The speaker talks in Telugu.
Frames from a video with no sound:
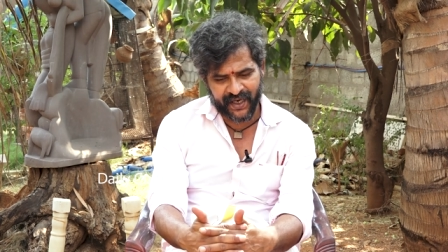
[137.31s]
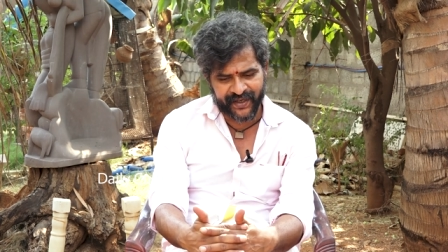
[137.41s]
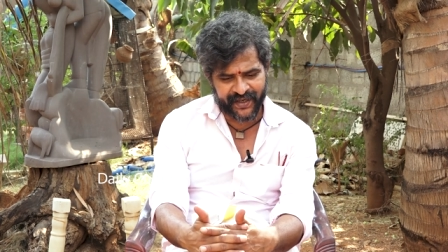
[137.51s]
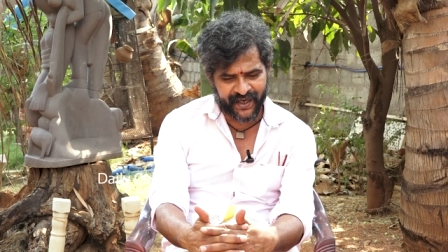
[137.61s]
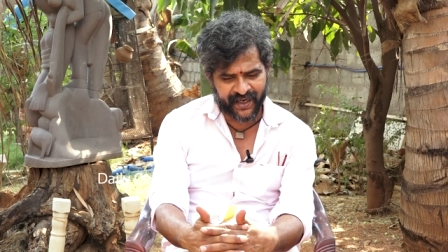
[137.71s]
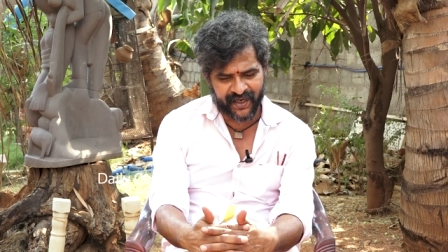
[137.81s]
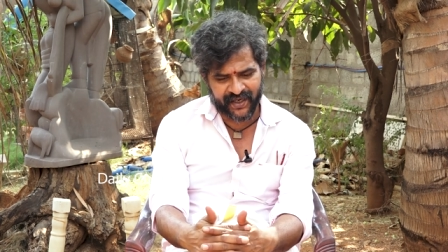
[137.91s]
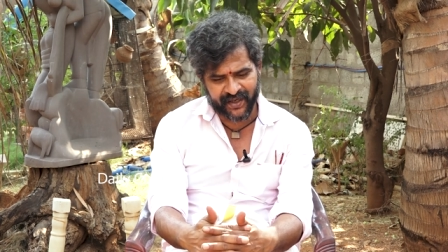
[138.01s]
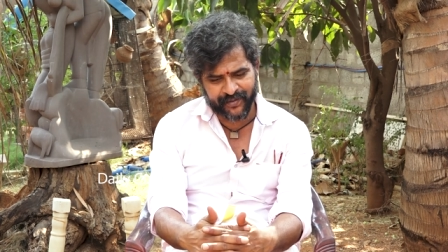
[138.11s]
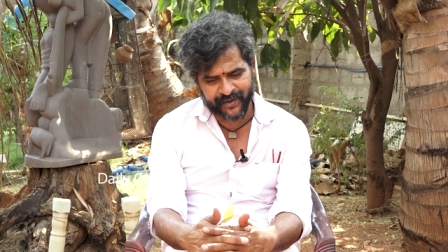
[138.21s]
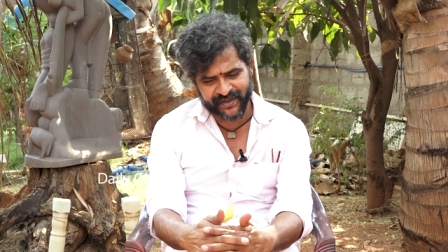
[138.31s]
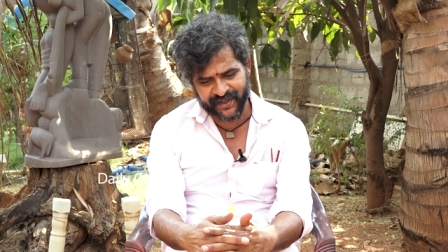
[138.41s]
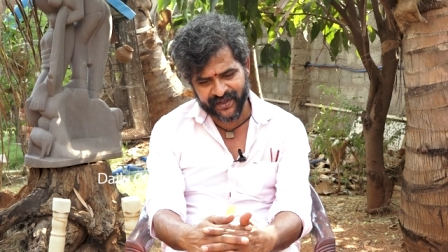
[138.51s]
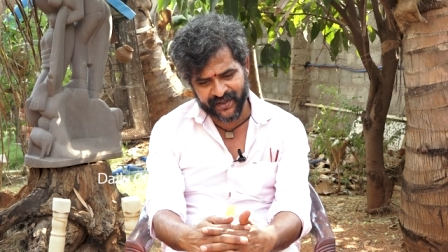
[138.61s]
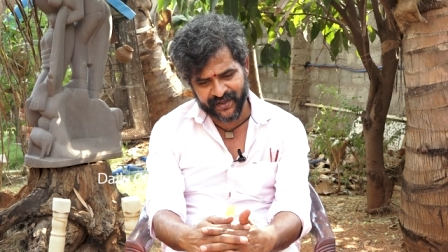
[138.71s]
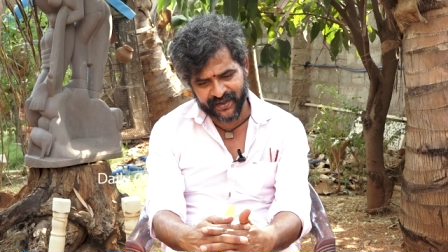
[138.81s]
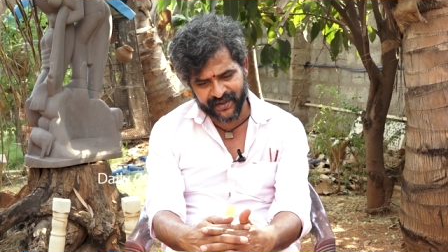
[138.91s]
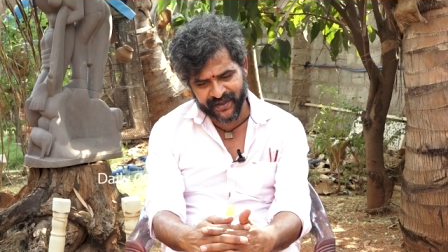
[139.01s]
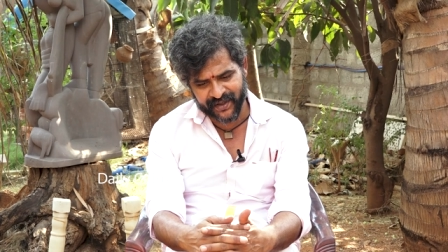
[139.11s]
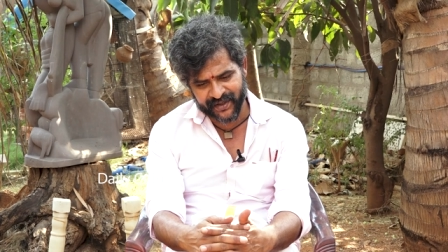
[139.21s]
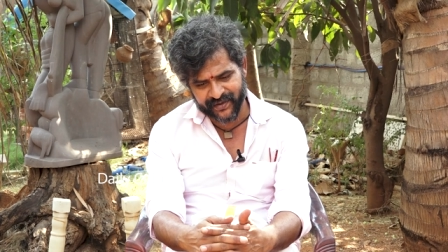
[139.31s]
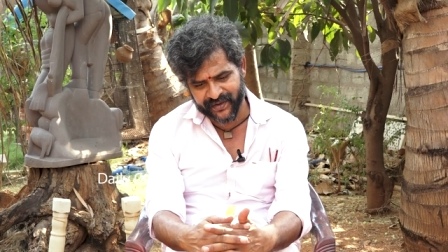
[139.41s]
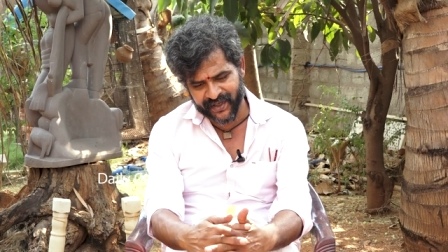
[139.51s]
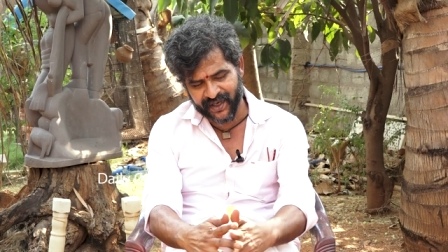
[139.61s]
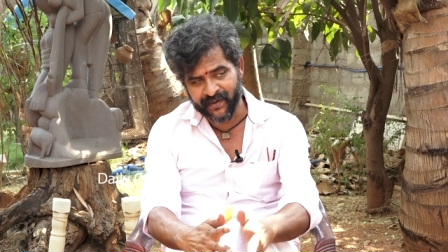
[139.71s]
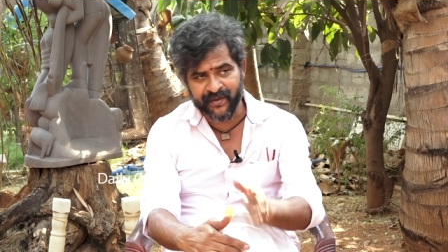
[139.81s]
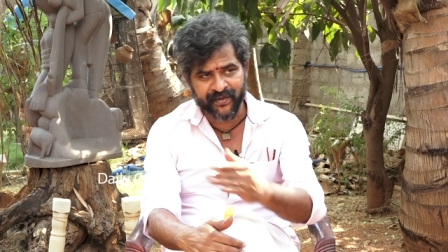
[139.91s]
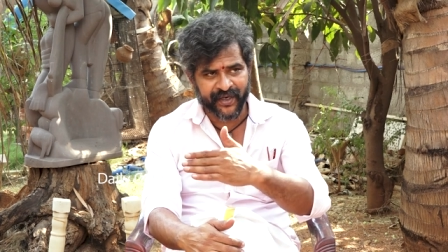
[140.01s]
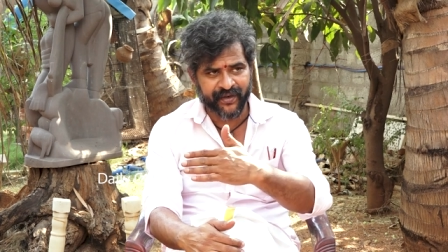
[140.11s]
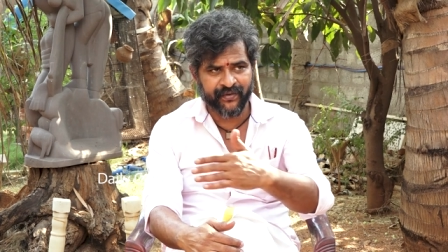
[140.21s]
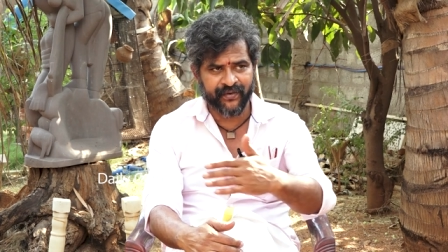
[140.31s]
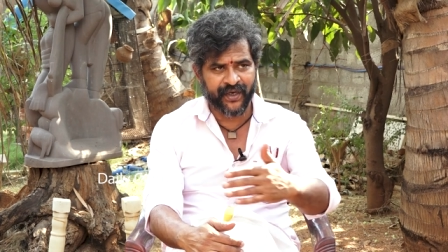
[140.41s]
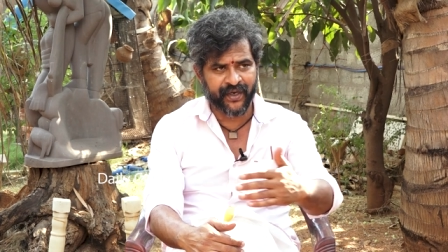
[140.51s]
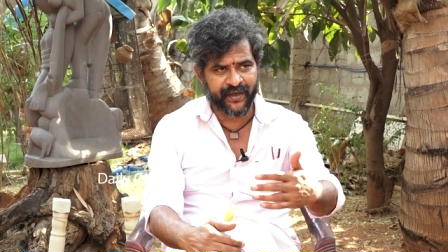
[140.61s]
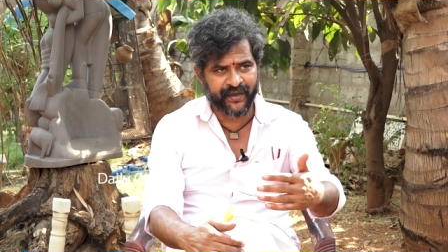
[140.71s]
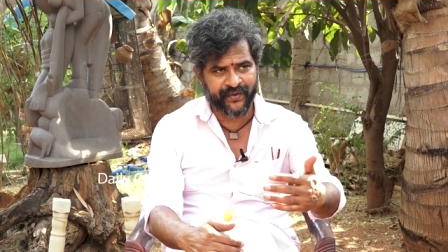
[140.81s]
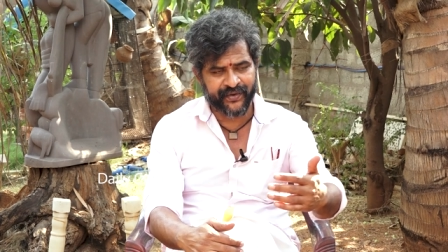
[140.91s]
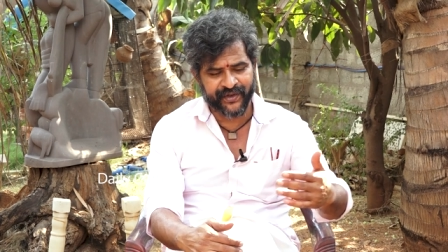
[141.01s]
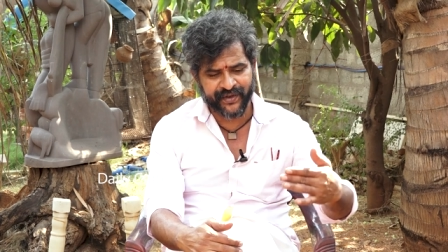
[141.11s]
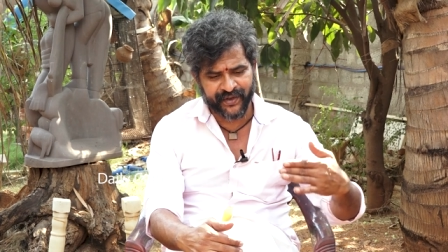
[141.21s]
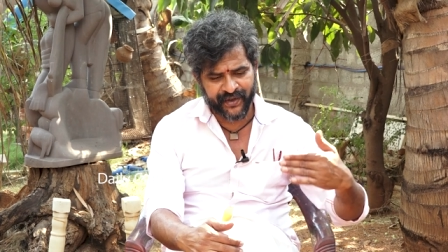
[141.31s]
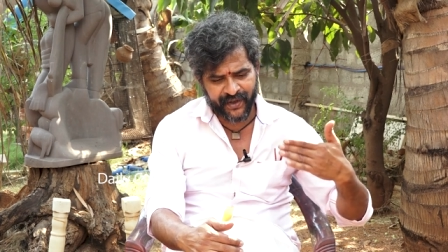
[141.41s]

అన్ని రకాలుగా ఇప్పుడు చరణ్ గారికి ఉండే అభిమానం ah. ఆయనకు ఉంటుంది